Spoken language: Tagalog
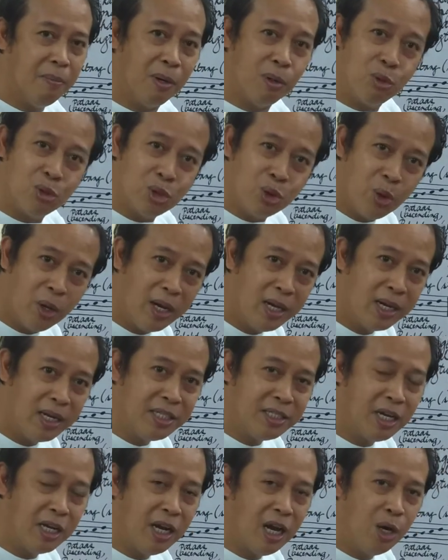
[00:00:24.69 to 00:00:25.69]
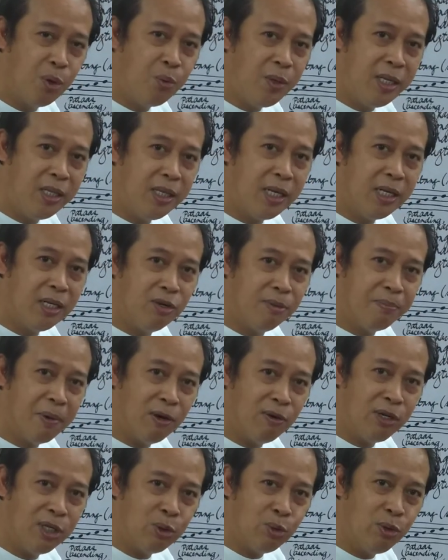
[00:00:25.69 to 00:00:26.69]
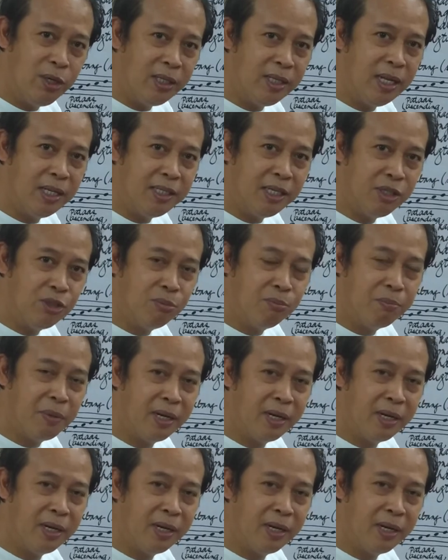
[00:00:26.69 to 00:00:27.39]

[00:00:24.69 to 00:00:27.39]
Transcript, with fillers: magustuhan ng isang awitin o paulit-ulit natin itong